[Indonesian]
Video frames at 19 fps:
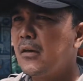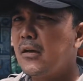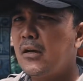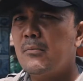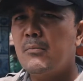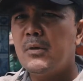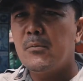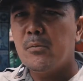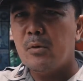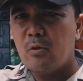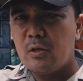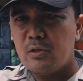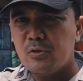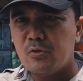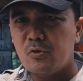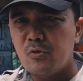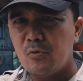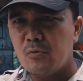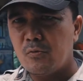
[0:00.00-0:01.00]
kami himbau
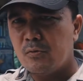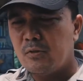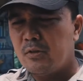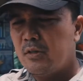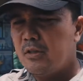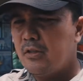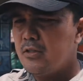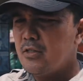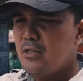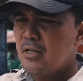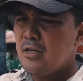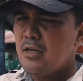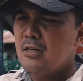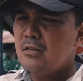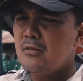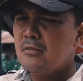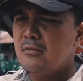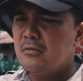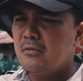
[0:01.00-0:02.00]
langsung
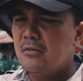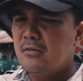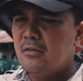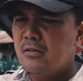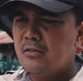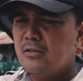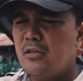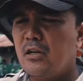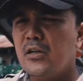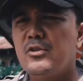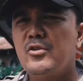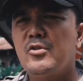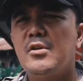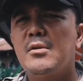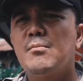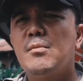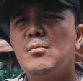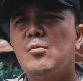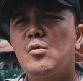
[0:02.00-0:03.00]
jangan
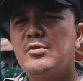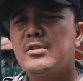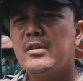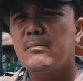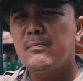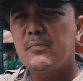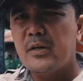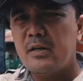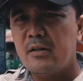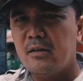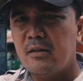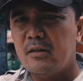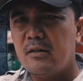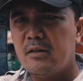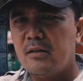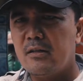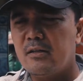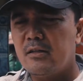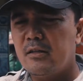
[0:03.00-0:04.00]
selanjutnya membuang sampah
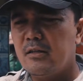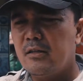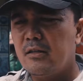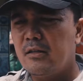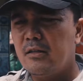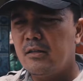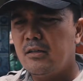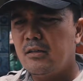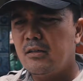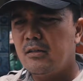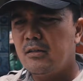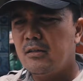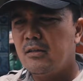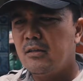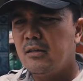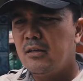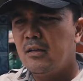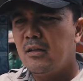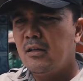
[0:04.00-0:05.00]
uh, di
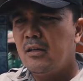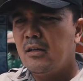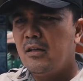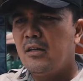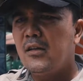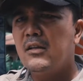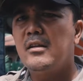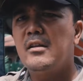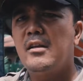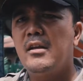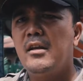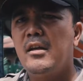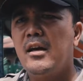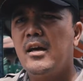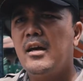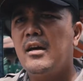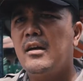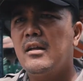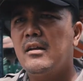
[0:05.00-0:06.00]
yang di,
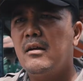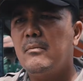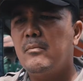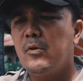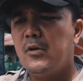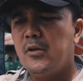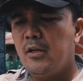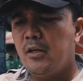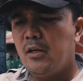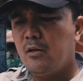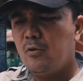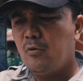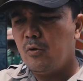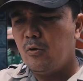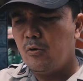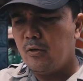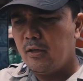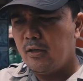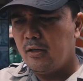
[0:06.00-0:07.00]
uh, dilalui
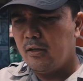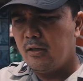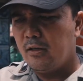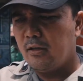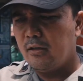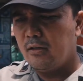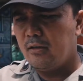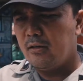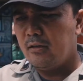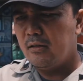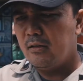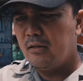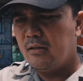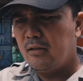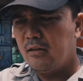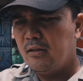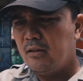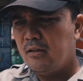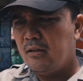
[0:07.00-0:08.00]
oleh
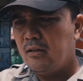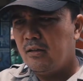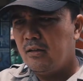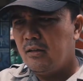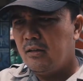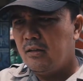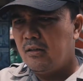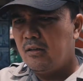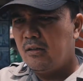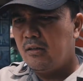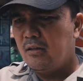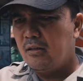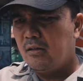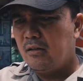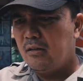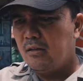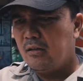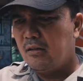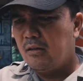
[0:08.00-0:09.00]

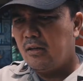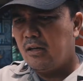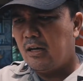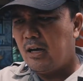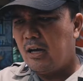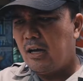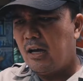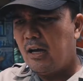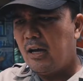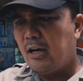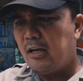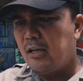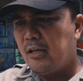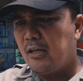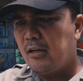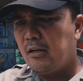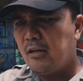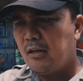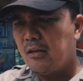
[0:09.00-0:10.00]
uh,
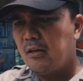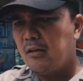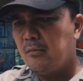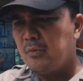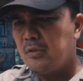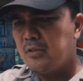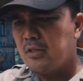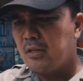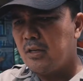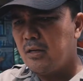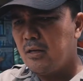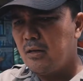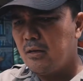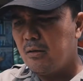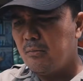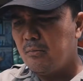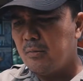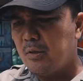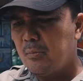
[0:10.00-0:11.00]
air karena
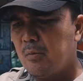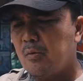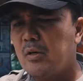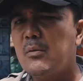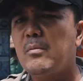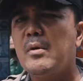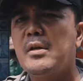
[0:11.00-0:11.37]
bisa menyebabkan